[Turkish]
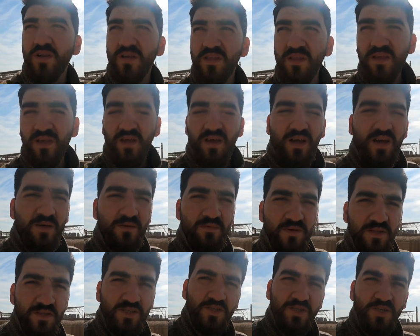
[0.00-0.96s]
arada
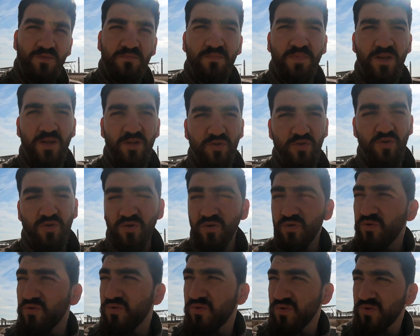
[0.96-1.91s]
Ahmeniş
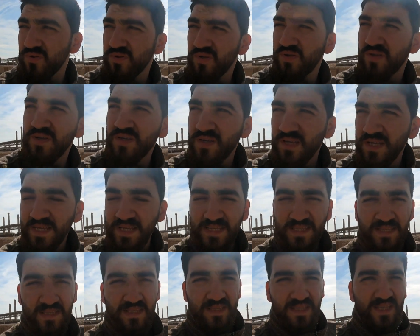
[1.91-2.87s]
İmparatorluğu'nun
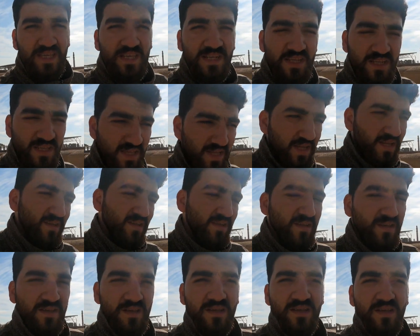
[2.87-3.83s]
dini de
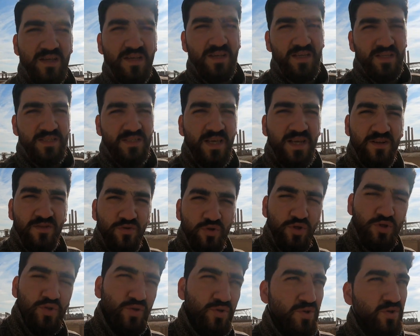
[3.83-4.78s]

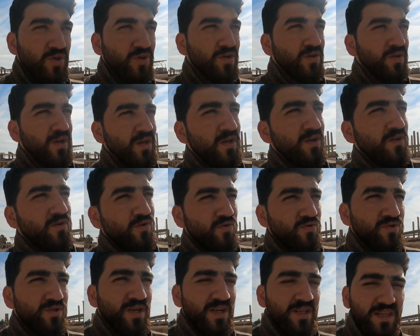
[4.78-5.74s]
Zerdüştlük.
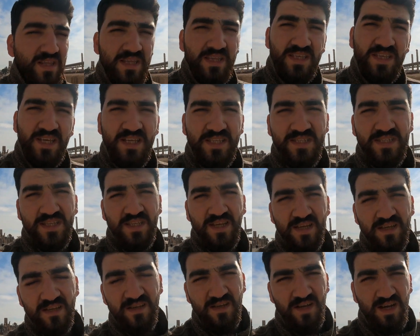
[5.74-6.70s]
Onu zaten
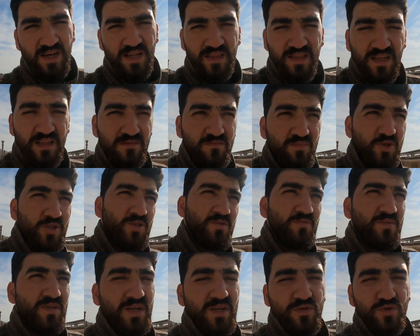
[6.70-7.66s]
Gez'de
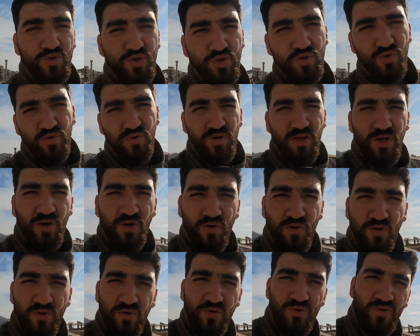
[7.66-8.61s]
anlatmıştım Zerdüştlüğün ne
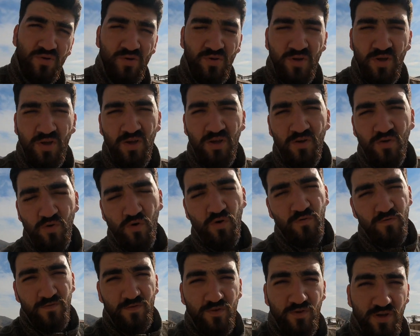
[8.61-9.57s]
olduğunu.
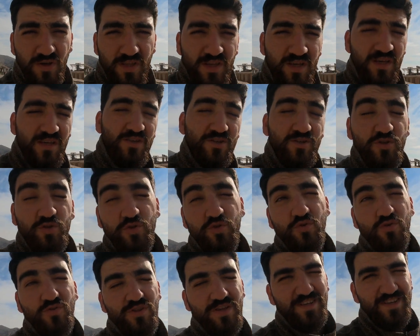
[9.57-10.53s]
O videoya da
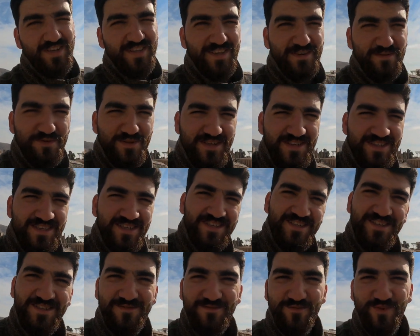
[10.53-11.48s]
şuradan
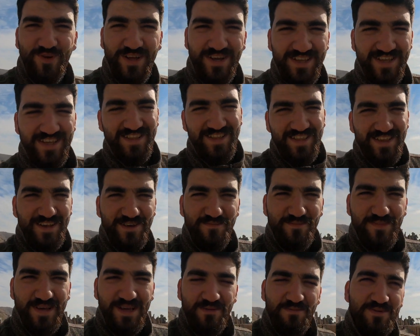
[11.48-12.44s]
gidebilirsiniz. Bu hareket de
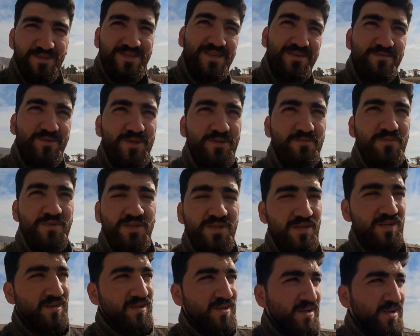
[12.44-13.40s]
yapmayı hep istemişimdir.
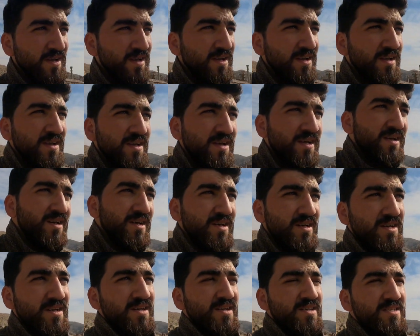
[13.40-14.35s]

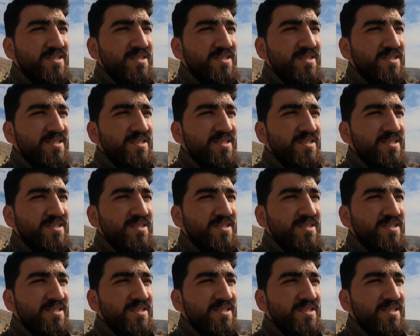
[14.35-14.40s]
Ee,